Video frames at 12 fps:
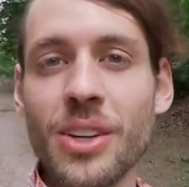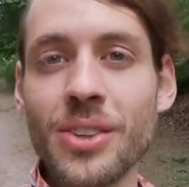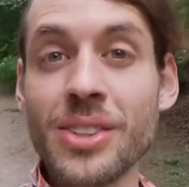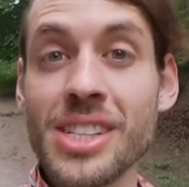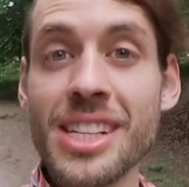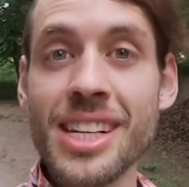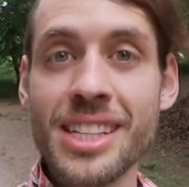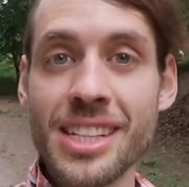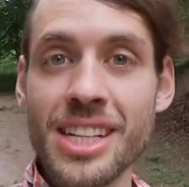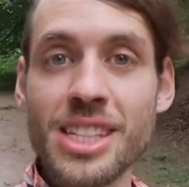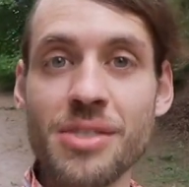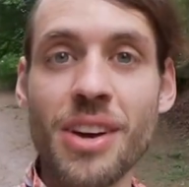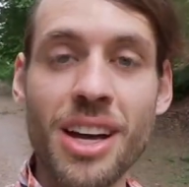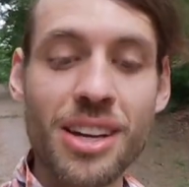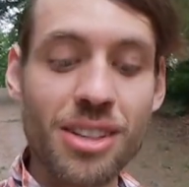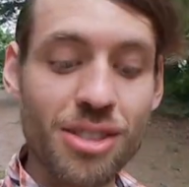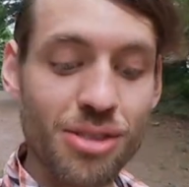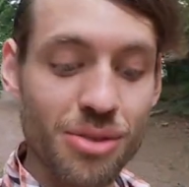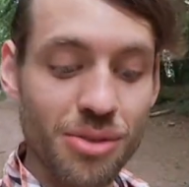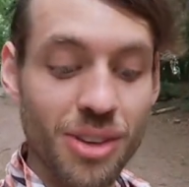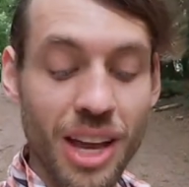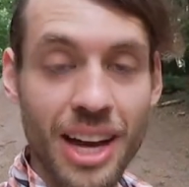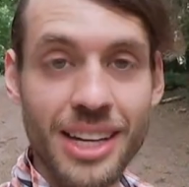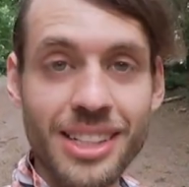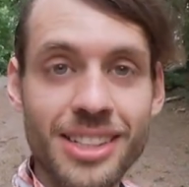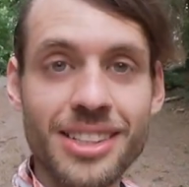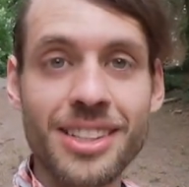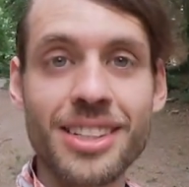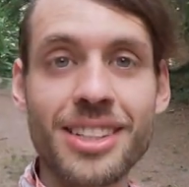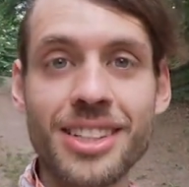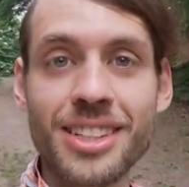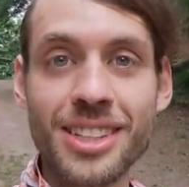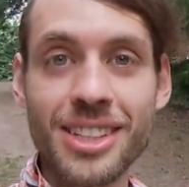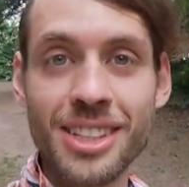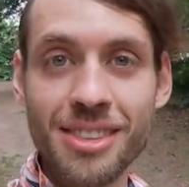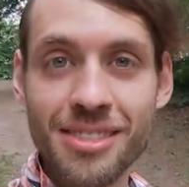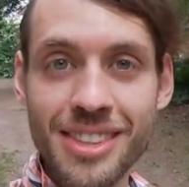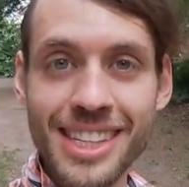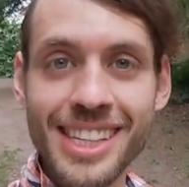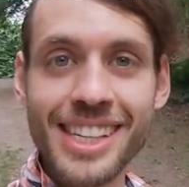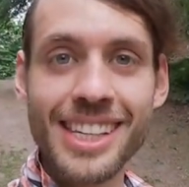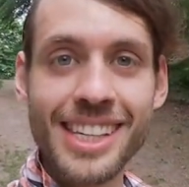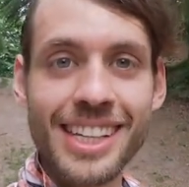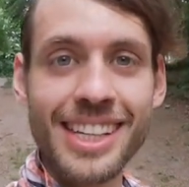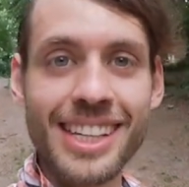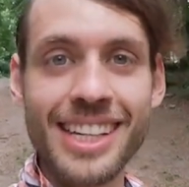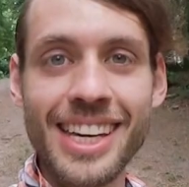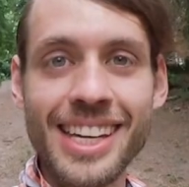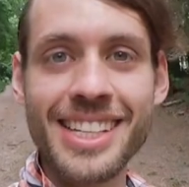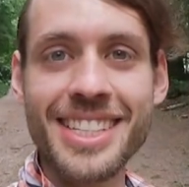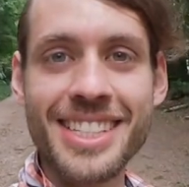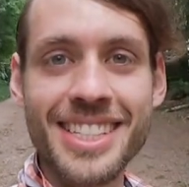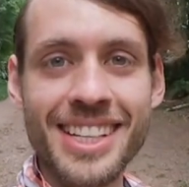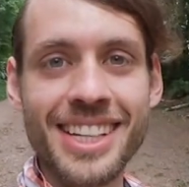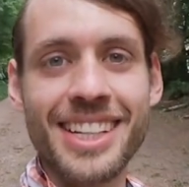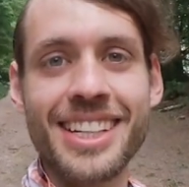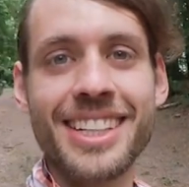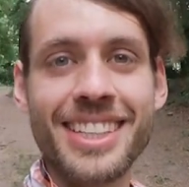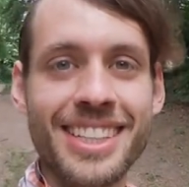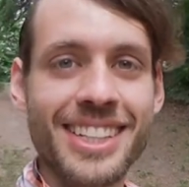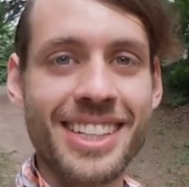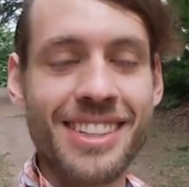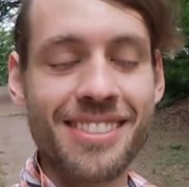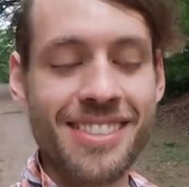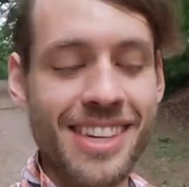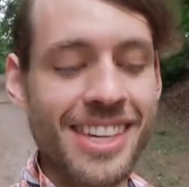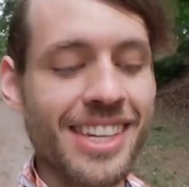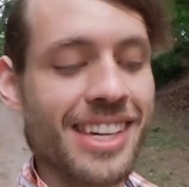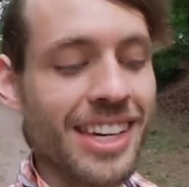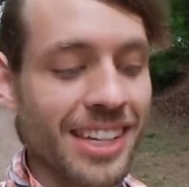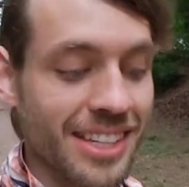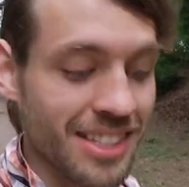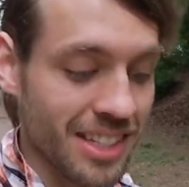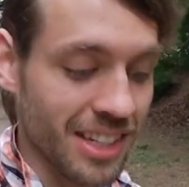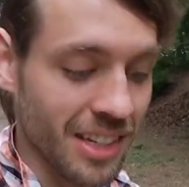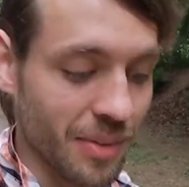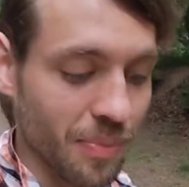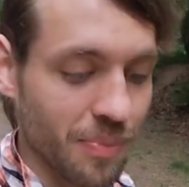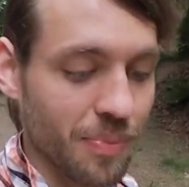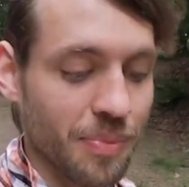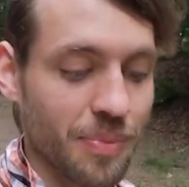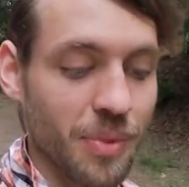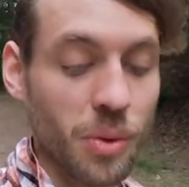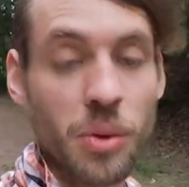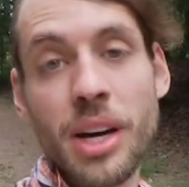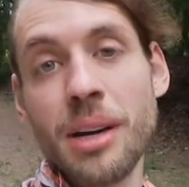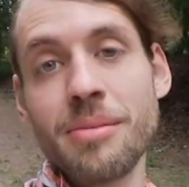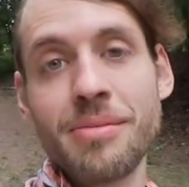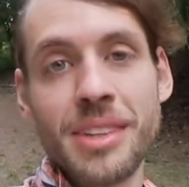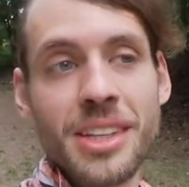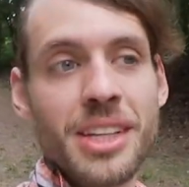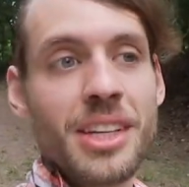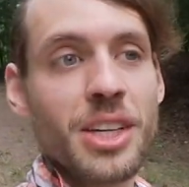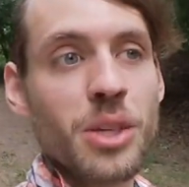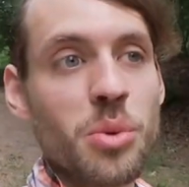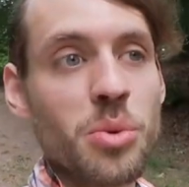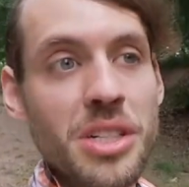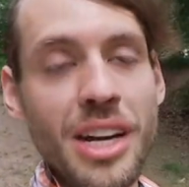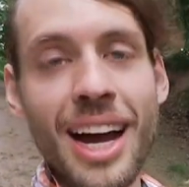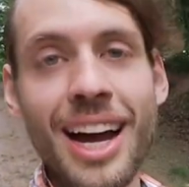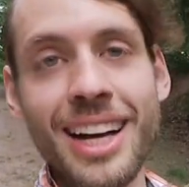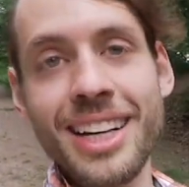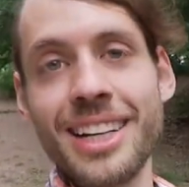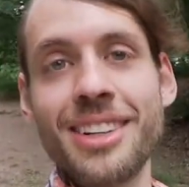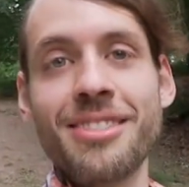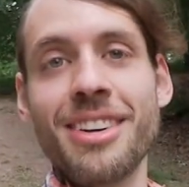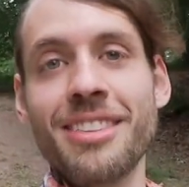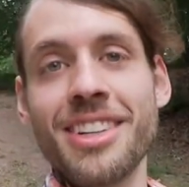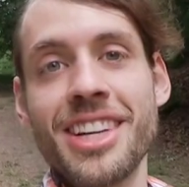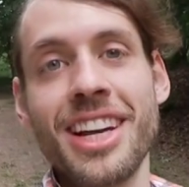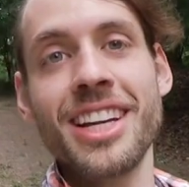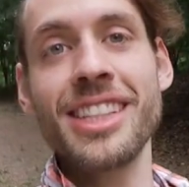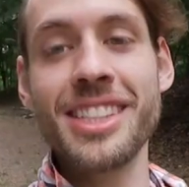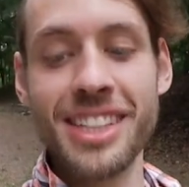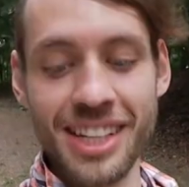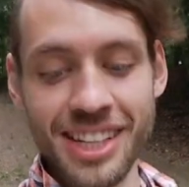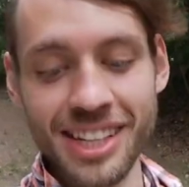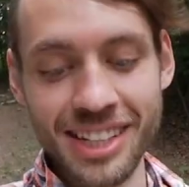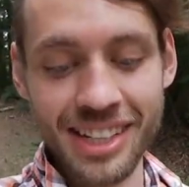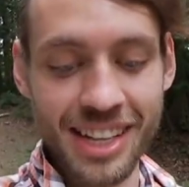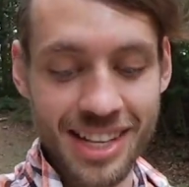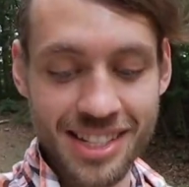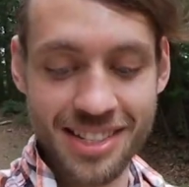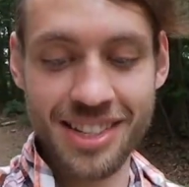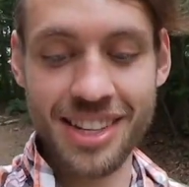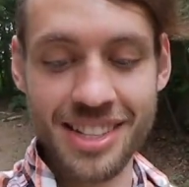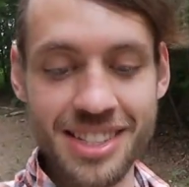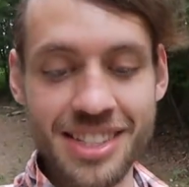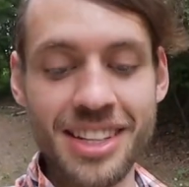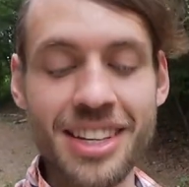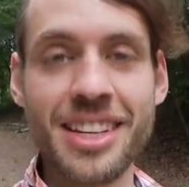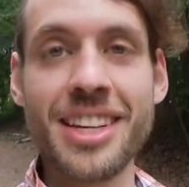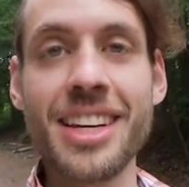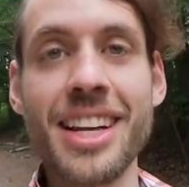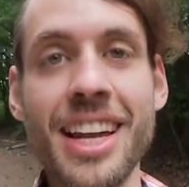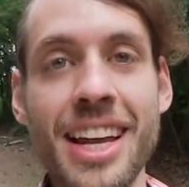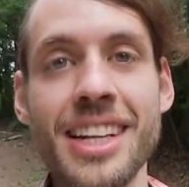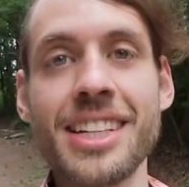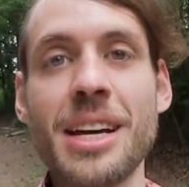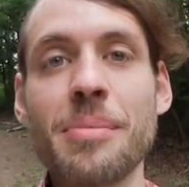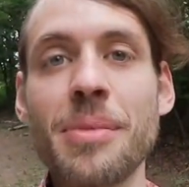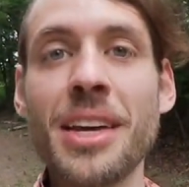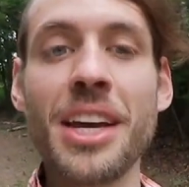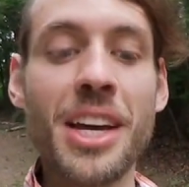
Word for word: Und dieser Satz war vielleicht, wie geht es dir? Wie geht es dir? Oder guten Tag war wahrscheinlich der, der erste Satz, den ihr gelernt habt.